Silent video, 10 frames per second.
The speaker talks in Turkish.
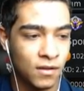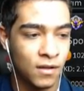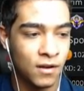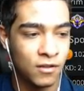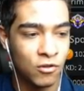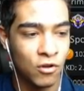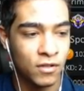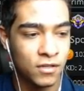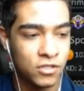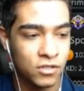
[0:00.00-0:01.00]
Hani
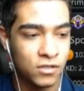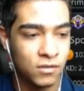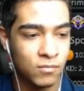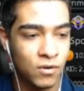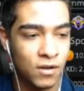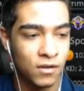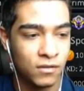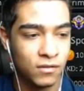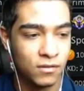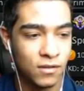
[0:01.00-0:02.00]
gölge çıktı. Bu ne lan?
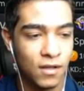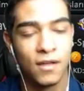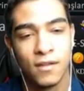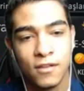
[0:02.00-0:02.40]
He,